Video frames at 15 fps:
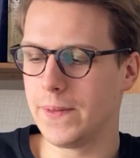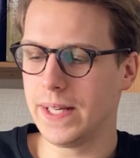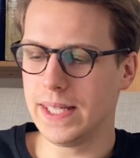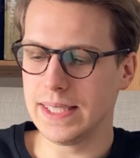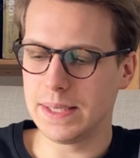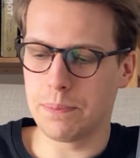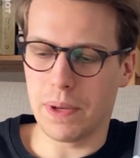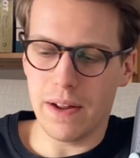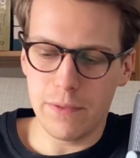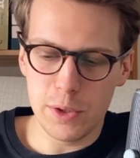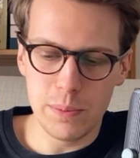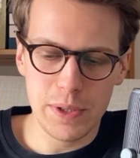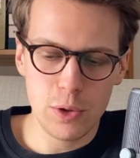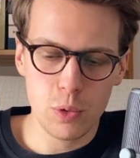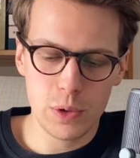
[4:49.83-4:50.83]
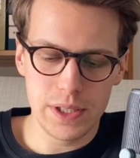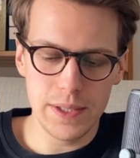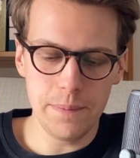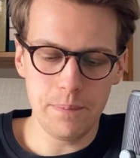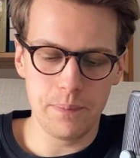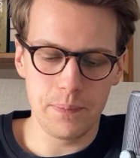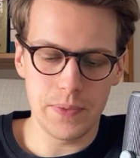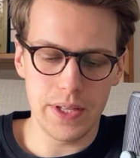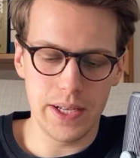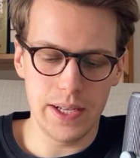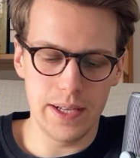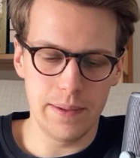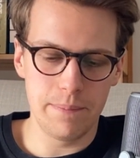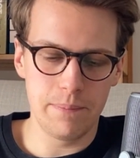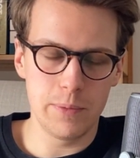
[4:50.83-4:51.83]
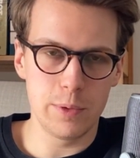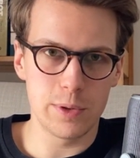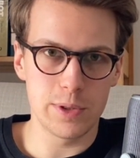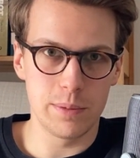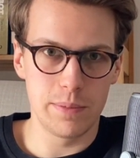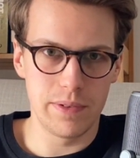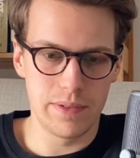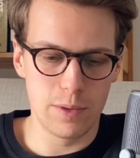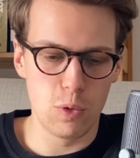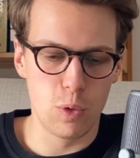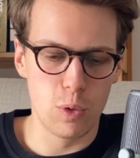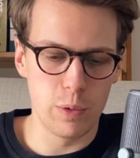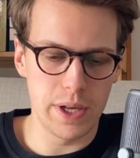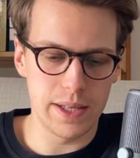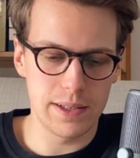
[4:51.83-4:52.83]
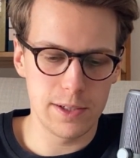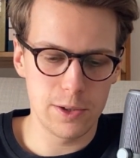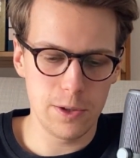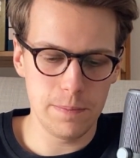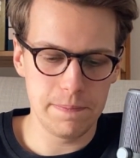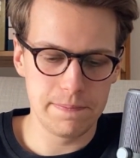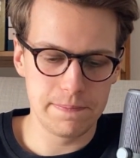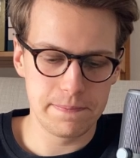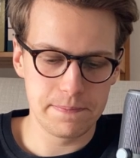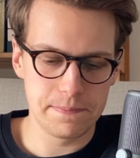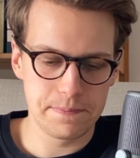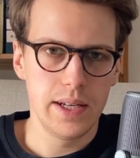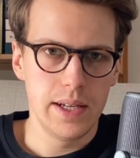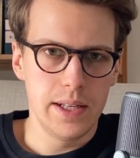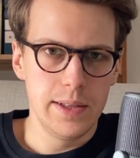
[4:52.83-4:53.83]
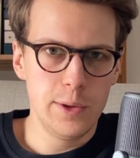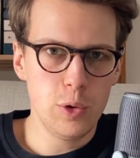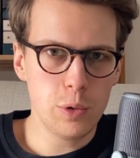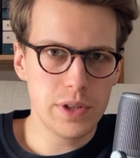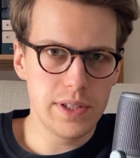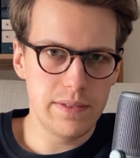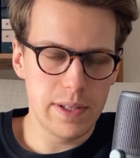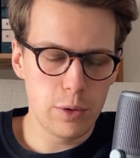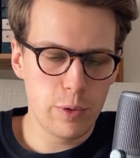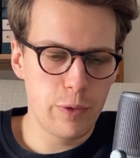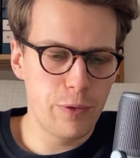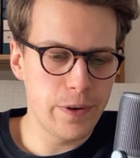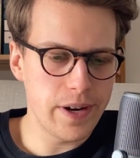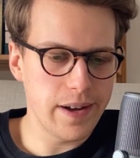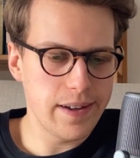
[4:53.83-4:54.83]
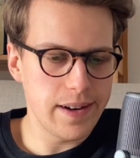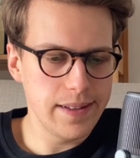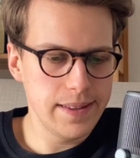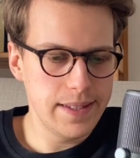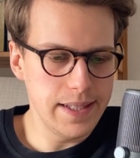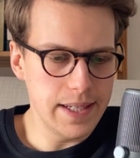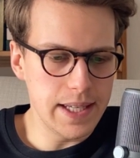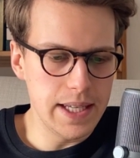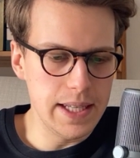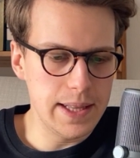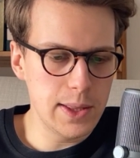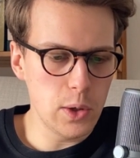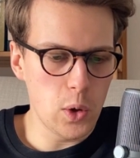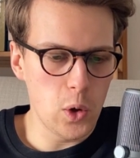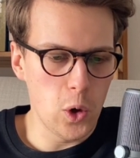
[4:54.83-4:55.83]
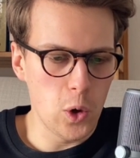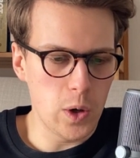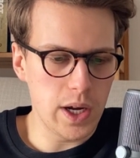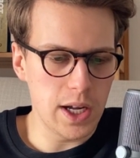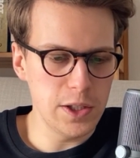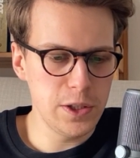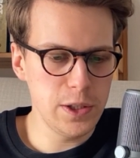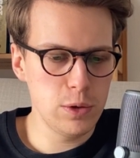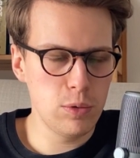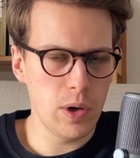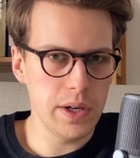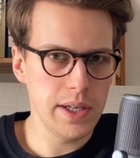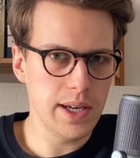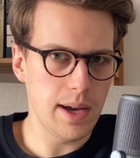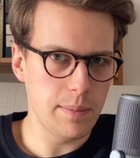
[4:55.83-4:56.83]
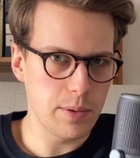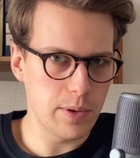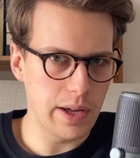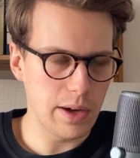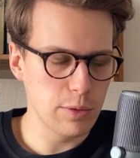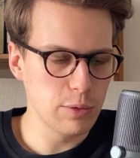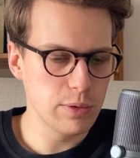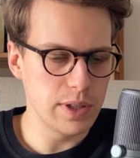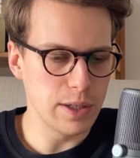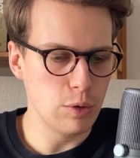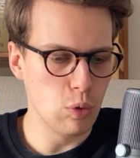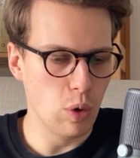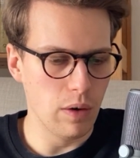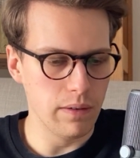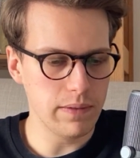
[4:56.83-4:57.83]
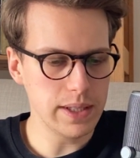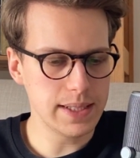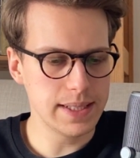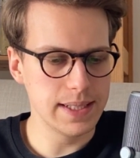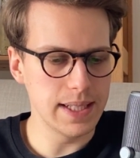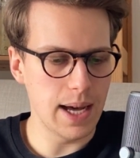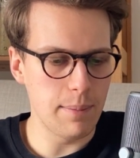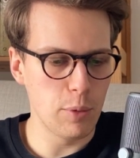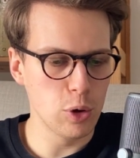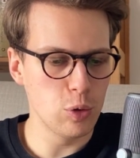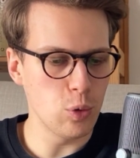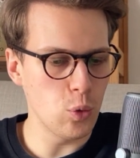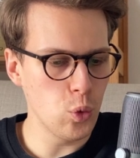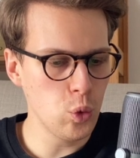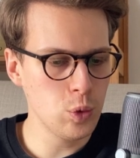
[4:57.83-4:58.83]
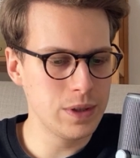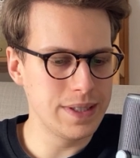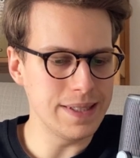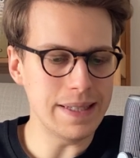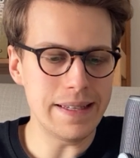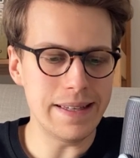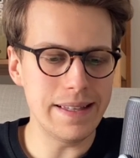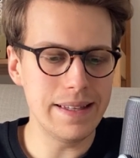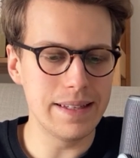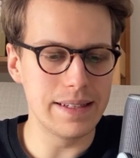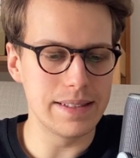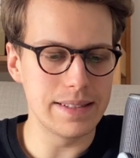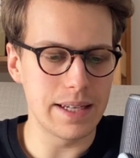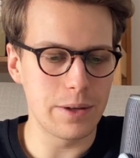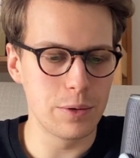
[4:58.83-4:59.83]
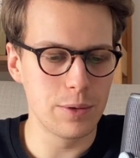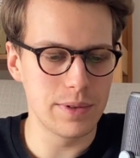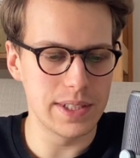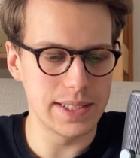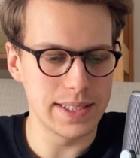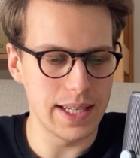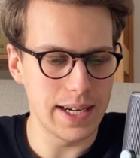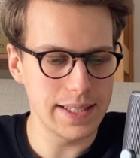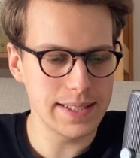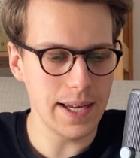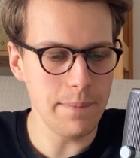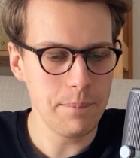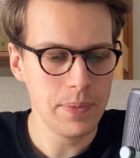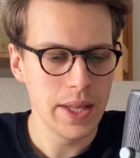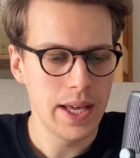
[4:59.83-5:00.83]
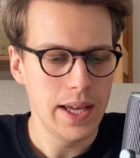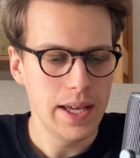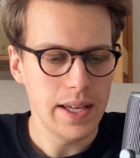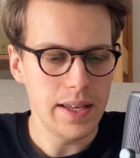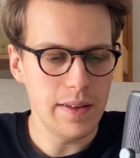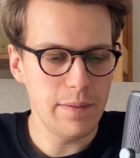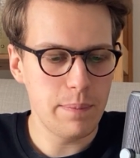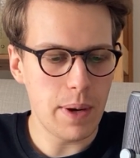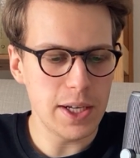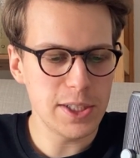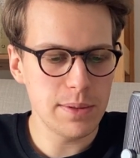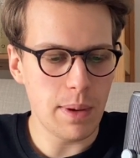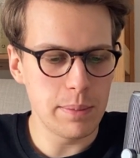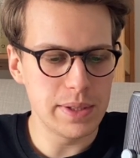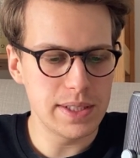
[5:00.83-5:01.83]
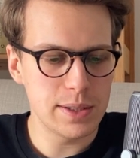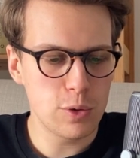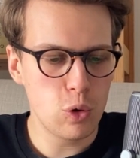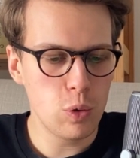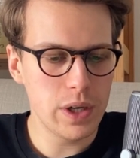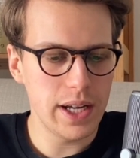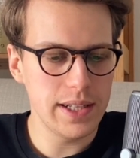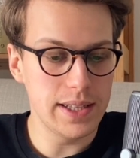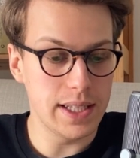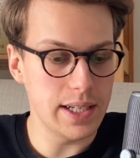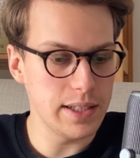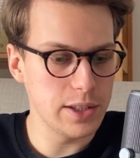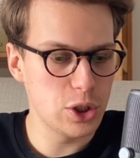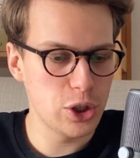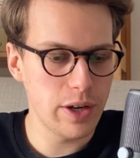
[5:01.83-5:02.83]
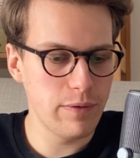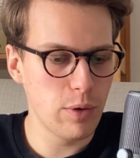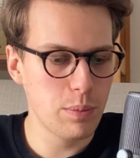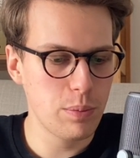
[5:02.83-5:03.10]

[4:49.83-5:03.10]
e, sprawdźmy nuty. Już sobie wygoogluję tylko. Nuty według Fragrantiki to kadzidło i jabłko jako nuty głowy, cynamon, ud i irys jako nuty serca, i w bazie mamy skórę, dr- drzewo